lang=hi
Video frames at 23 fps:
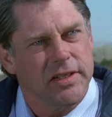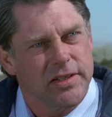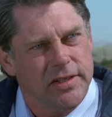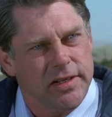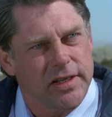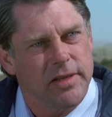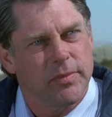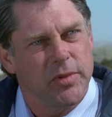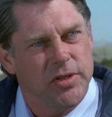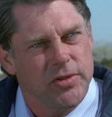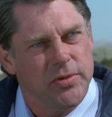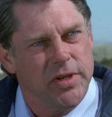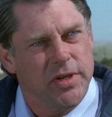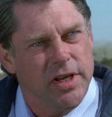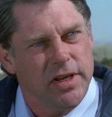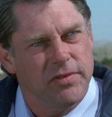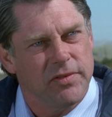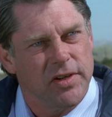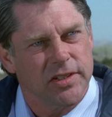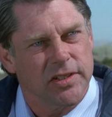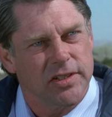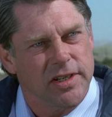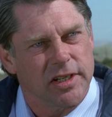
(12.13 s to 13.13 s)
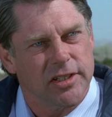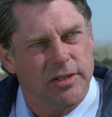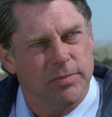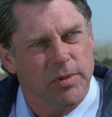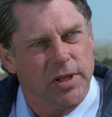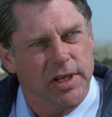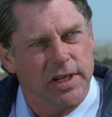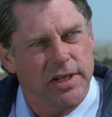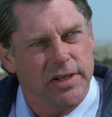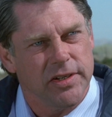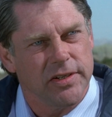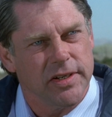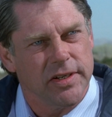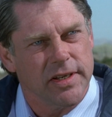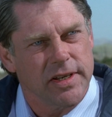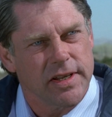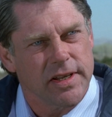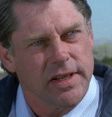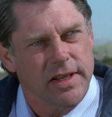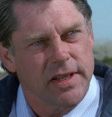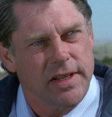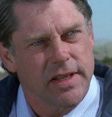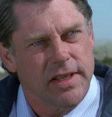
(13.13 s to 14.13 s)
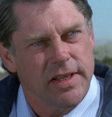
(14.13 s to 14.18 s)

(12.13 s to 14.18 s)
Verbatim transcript: वक्त आ गया है कि तुम हमें बता दो सच क्या है